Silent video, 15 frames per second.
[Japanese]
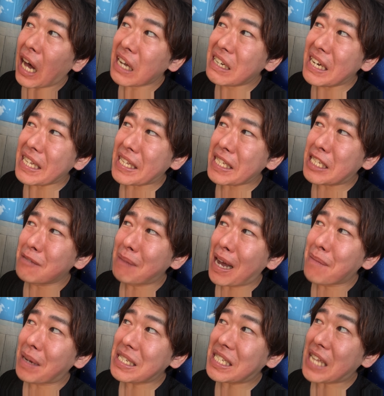隠れてしま
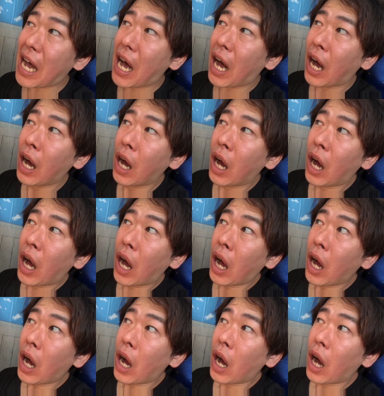いました。隠れても
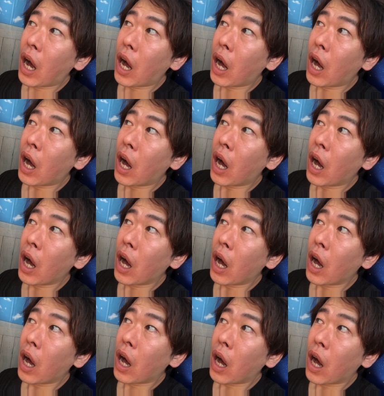無駄だぞ。お前
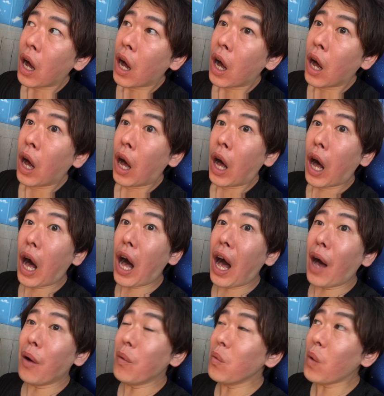は逮捕されるんだ。
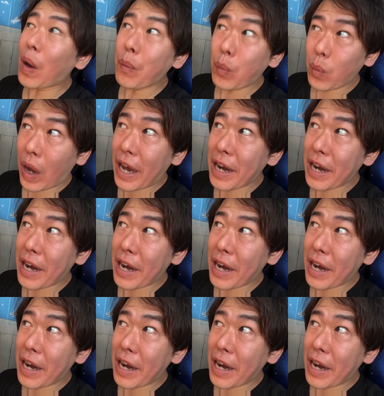わ